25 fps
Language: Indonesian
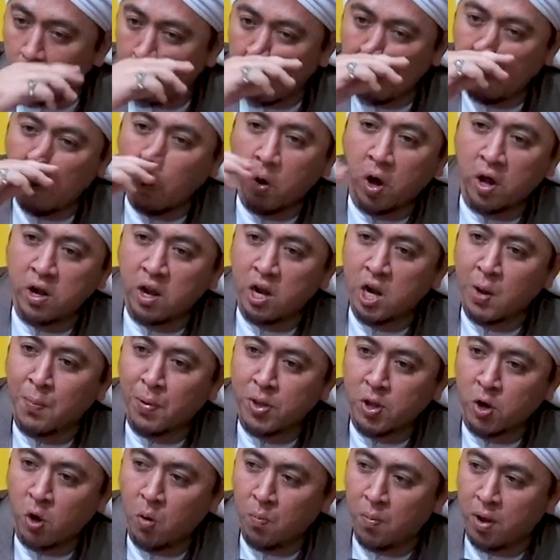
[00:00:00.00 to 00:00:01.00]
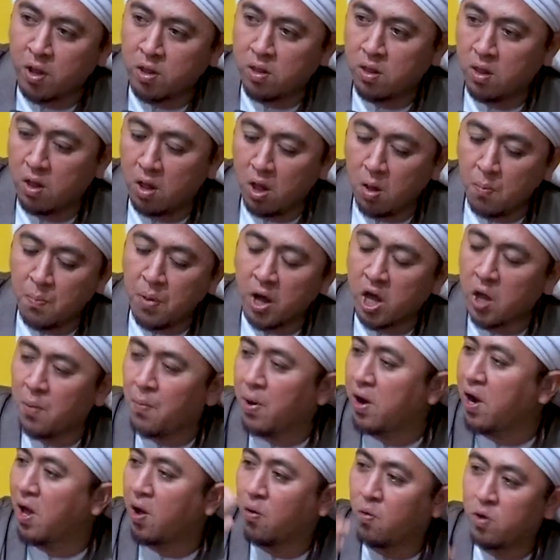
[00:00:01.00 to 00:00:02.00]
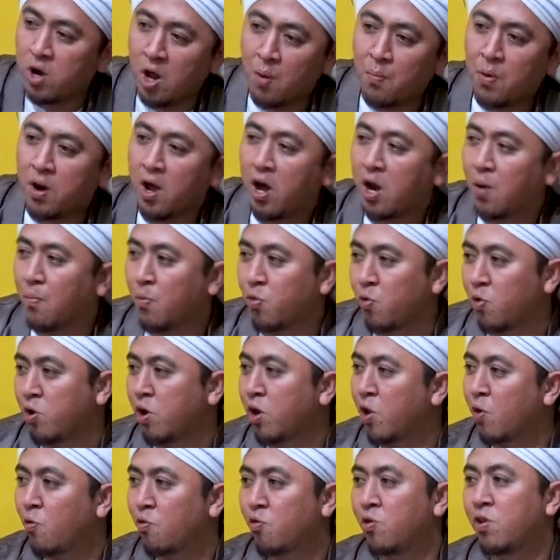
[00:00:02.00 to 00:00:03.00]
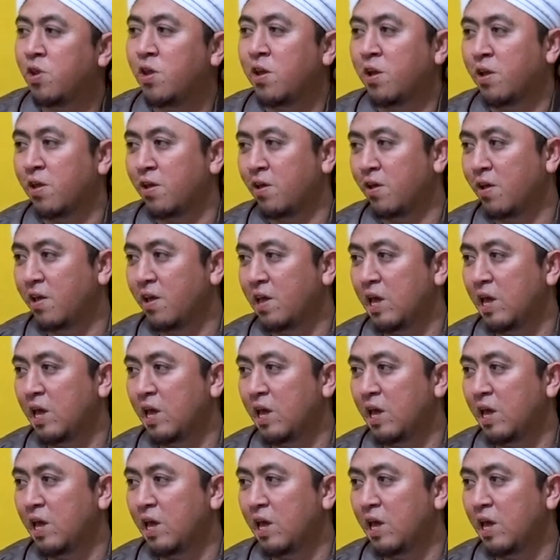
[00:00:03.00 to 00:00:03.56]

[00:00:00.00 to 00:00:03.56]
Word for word: Semoga dia dapat rahmat. Bagaimana aku tidak berharap untuk diriku sendiri?